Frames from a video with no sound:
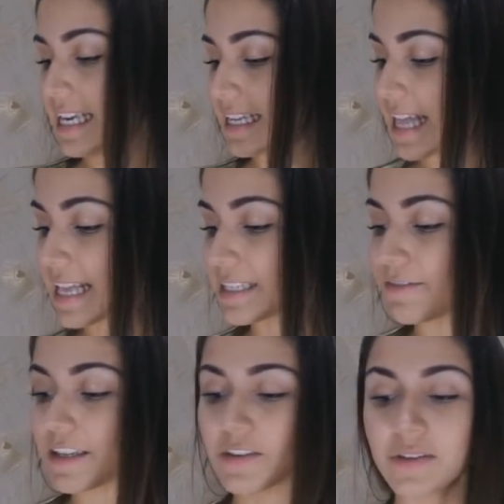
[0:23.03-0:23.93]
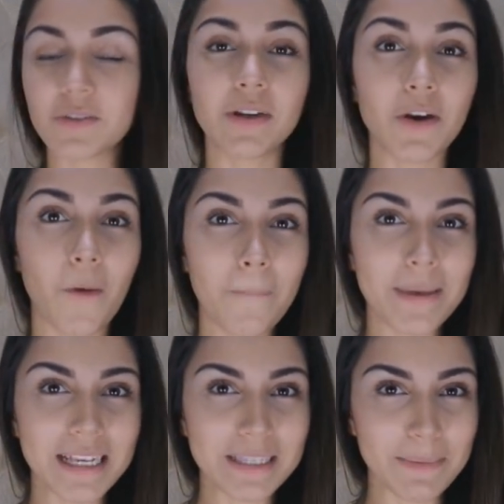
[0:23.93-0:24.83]
E dessa vez eu escolhi
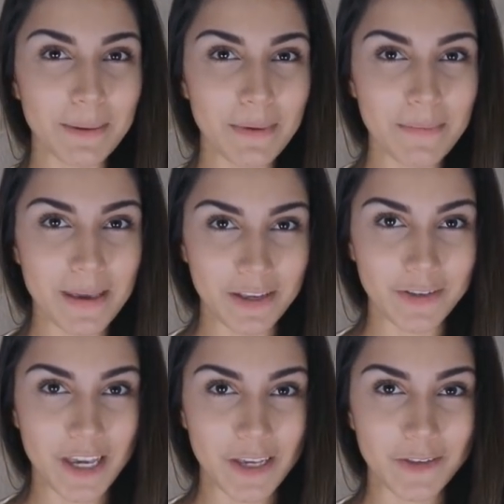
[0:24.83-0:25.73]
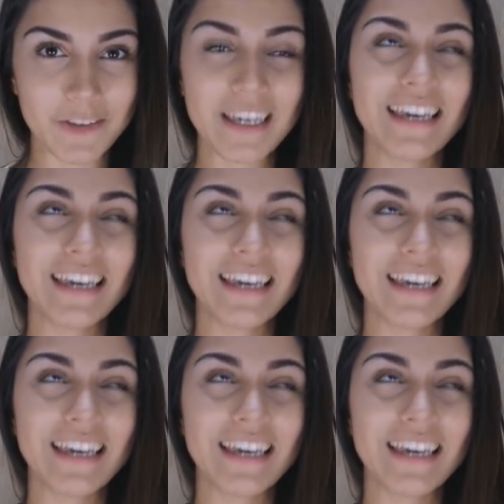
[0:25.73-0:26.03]
roupinhas para bebê, gente.